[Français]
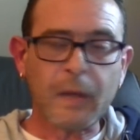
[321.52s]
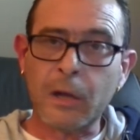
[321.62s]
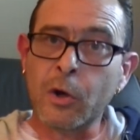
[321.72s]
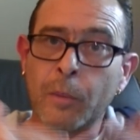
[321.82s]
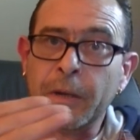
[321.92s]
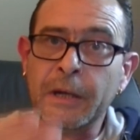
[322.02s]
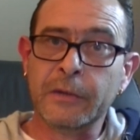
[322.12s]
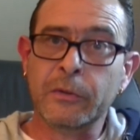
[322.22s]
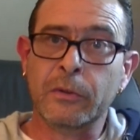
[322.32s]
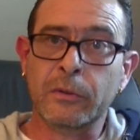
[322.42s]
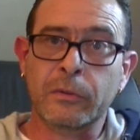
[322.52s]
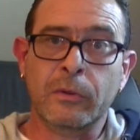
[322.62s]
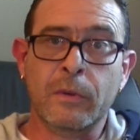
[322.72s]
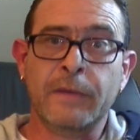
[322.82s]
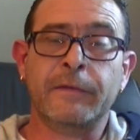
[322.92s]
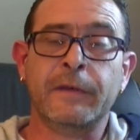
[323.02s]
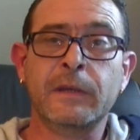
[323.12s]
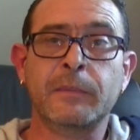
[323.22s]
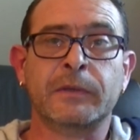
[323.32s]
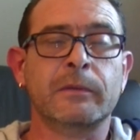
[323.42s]
leur parler de, de l'EFVI,
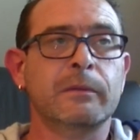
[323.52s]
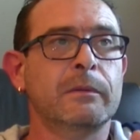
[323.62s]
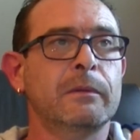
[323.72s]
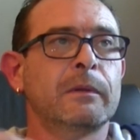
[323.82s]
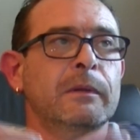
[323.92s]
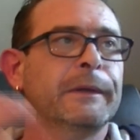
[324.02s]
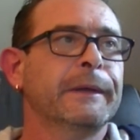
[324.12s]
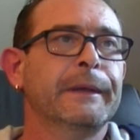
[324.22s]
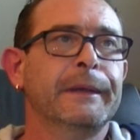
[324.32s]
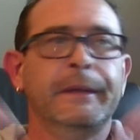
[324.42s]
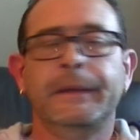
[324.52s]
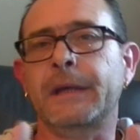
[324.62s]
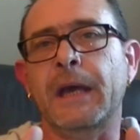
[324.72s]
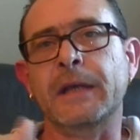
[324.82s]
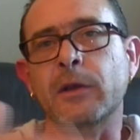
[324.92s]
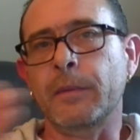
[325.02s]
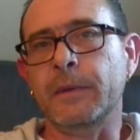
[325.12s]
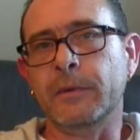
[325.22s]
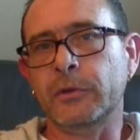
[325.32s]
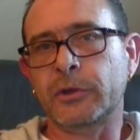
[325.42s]
parce que il y a
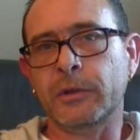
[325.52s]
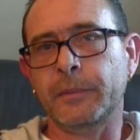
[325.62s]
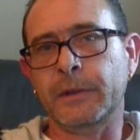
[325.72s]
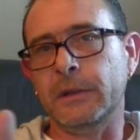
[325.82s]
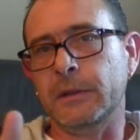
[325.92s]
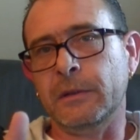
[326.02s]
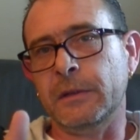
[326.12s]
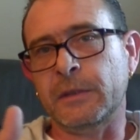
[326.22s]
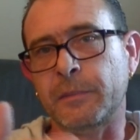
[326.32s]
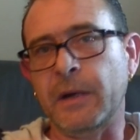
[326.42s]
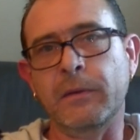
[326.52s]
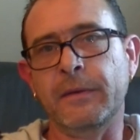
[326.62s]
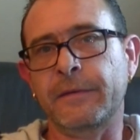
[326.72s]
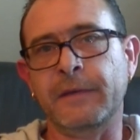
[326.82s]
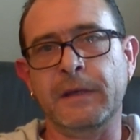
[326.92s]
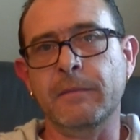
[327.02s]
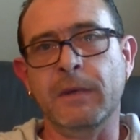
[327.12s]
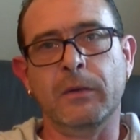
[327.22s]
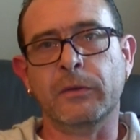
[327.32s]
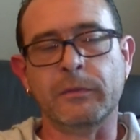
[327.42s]
énormément de shops qui ne connaissent pas le
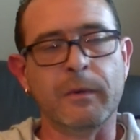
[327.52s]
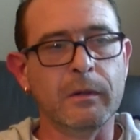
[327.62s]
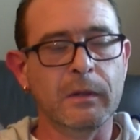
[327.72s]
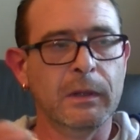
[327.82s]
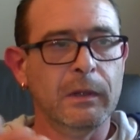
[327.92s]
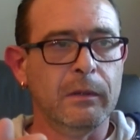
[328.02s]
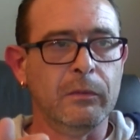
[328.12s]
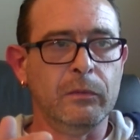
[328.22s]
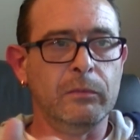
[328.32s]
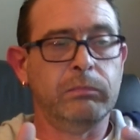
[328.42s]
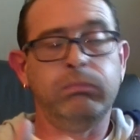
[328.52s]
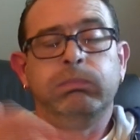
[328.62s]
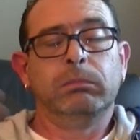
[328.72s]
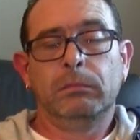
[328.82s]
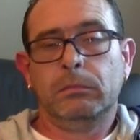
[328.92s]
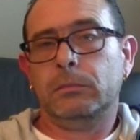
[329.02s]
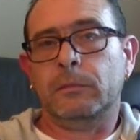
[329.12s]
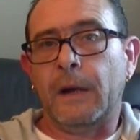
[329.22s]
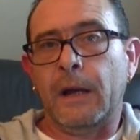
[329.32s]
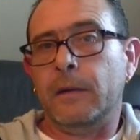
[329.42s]
malheureusement, ou
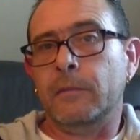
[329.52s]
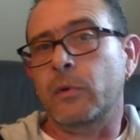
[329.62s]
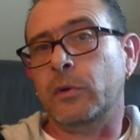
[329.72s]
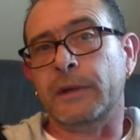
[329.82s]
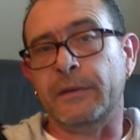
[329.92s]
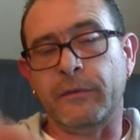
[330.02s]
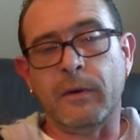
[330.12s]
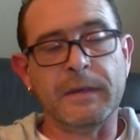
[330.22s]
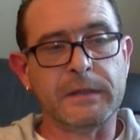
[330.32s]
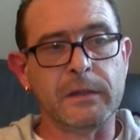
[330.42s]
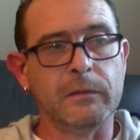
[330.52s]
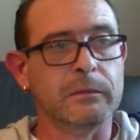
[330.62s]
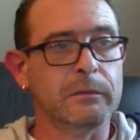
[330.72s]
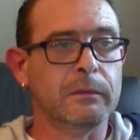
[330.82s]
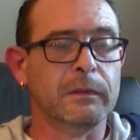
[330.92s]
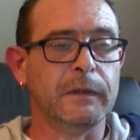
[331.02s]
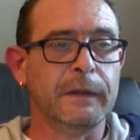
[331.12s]
voilà, manque d'informations